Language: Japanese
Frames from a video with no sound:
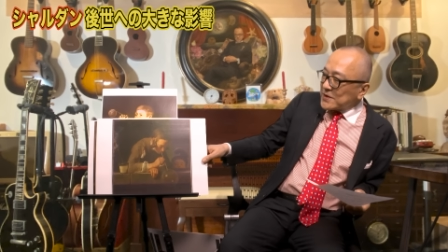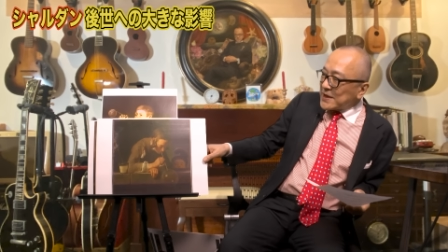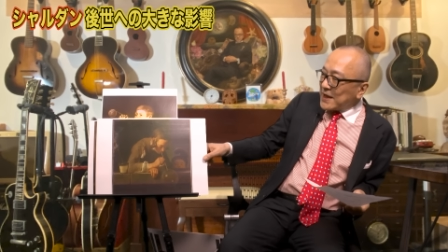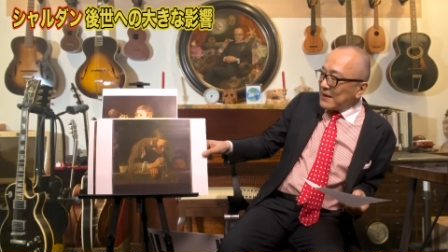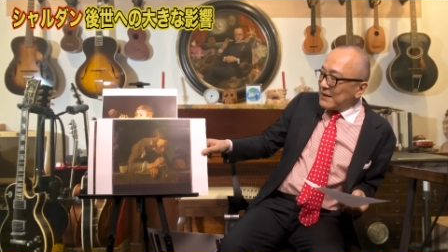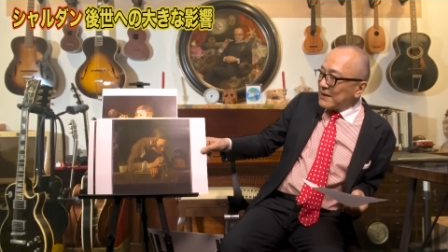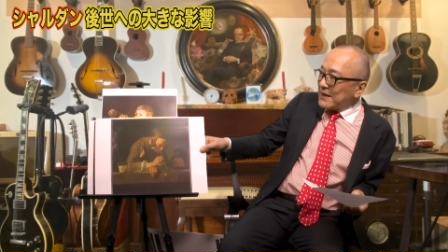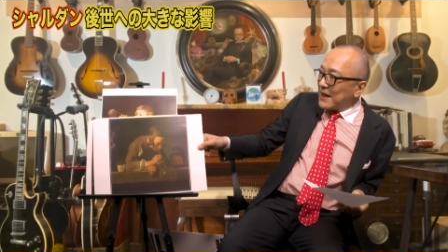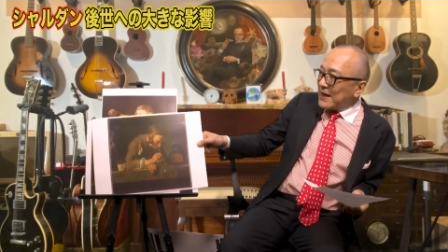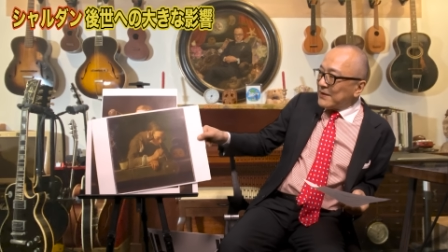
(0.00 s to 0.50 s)

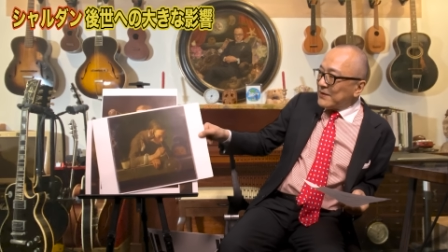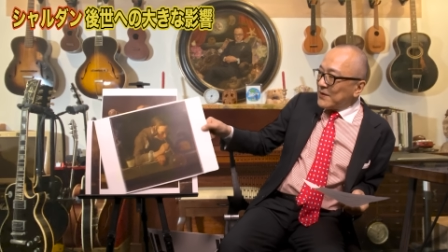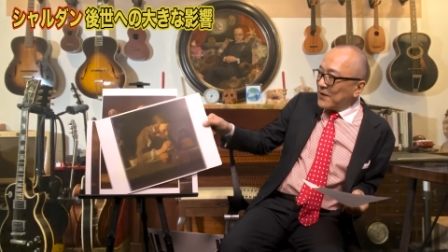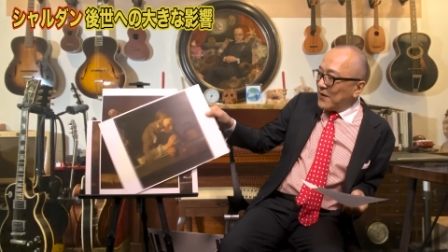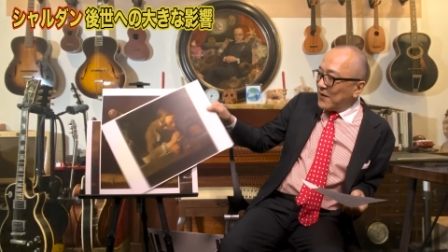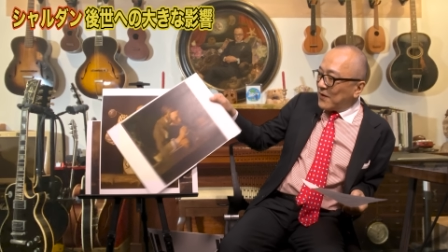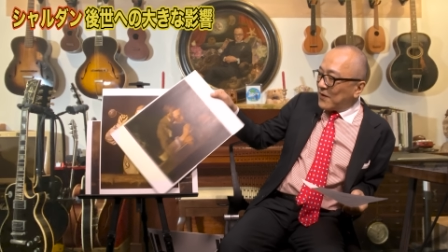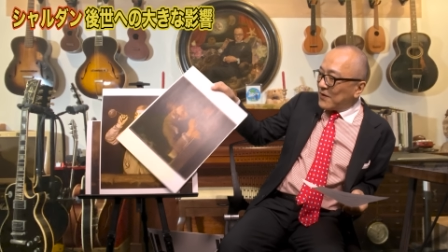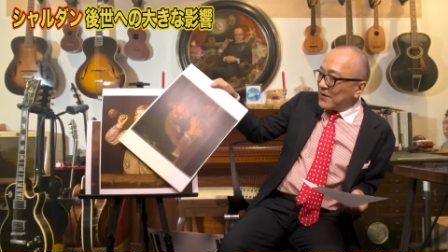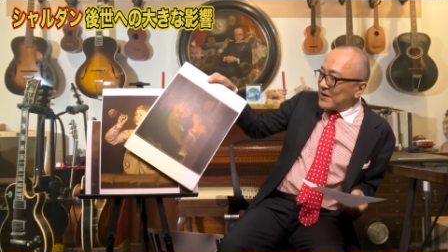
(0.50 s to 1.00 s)
シャルダン
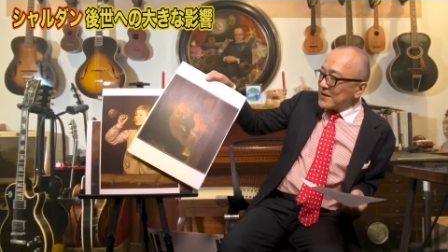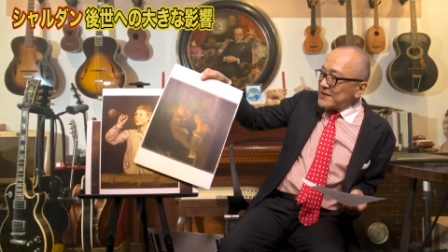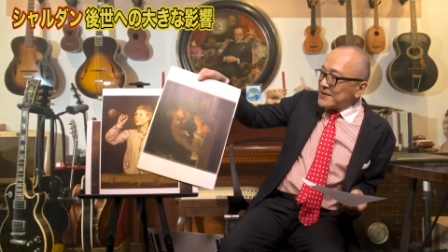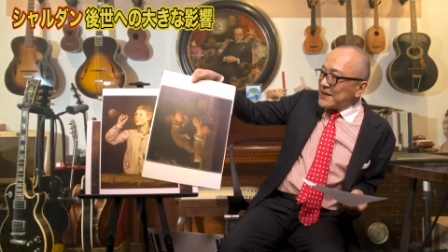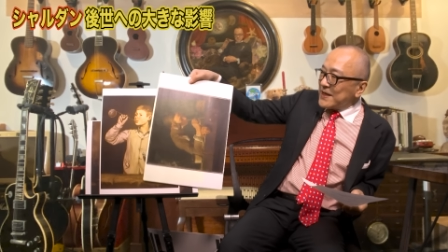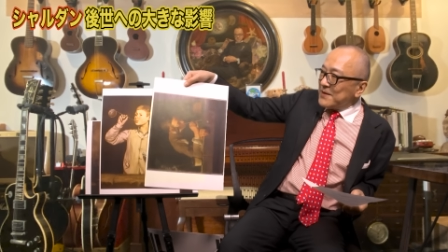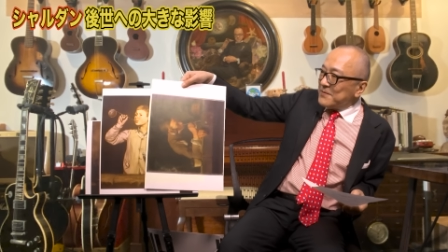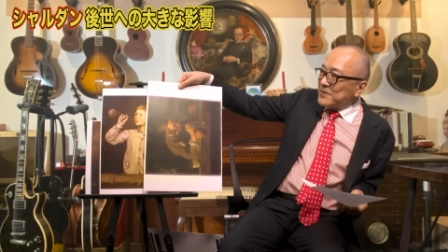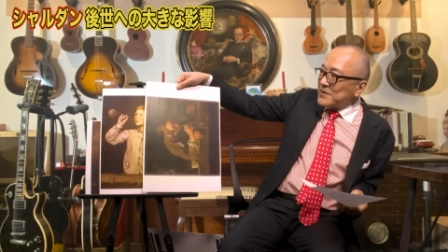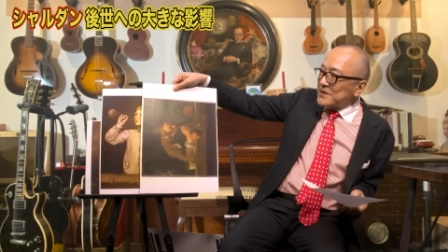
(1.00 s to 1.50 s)
の
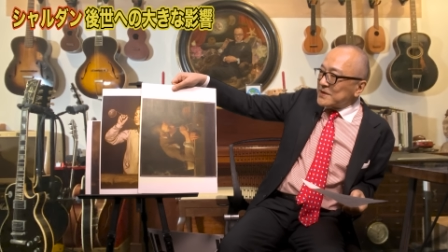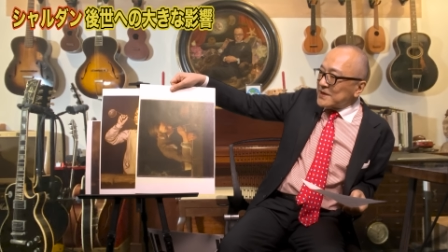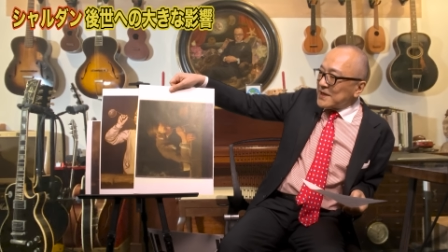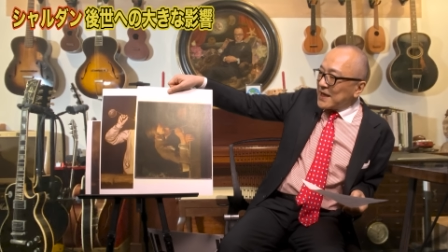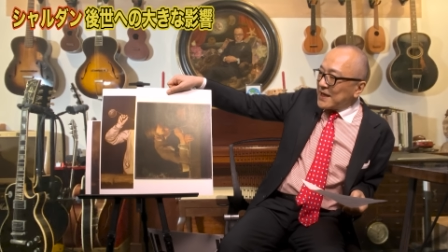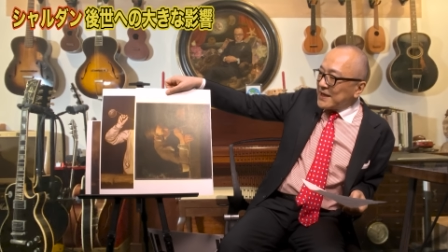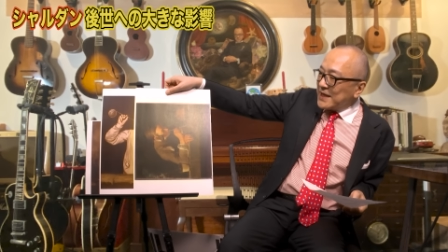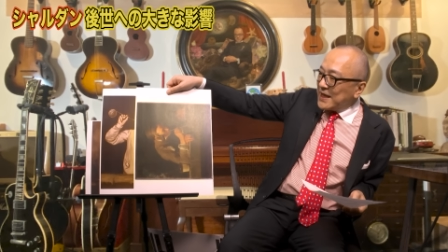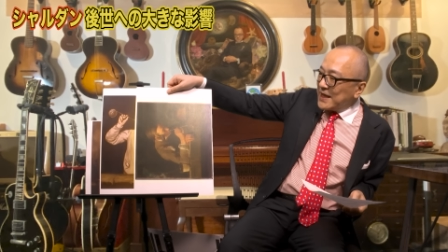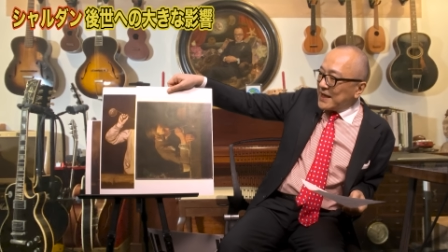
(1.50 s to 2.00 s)
生物
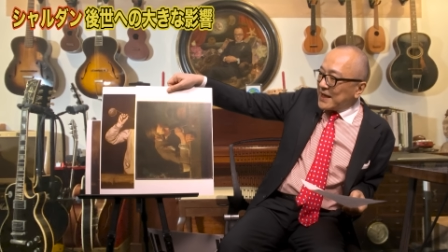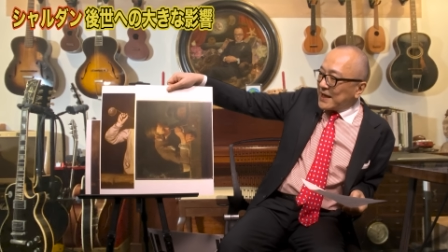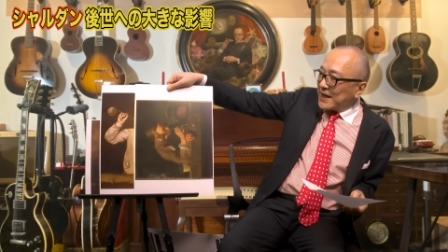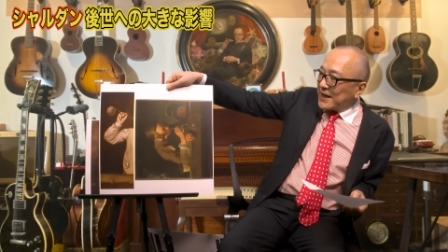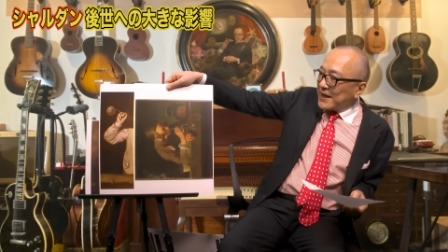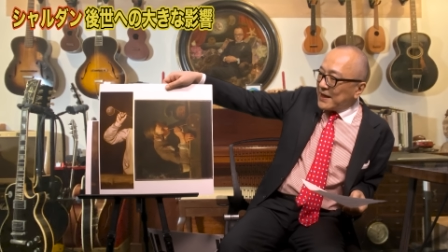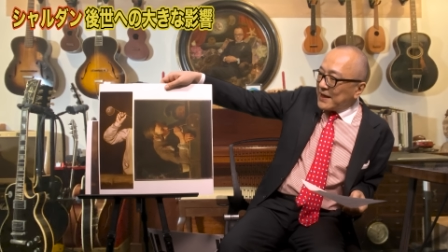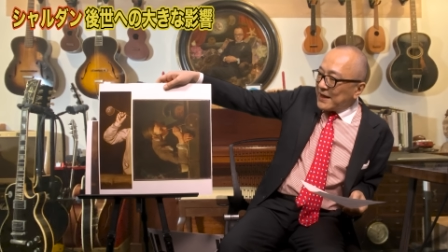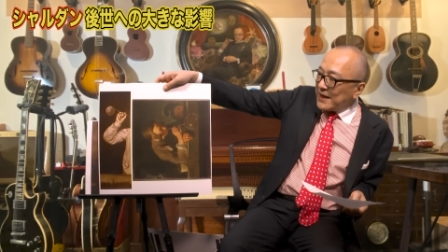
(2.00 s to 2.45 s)
画に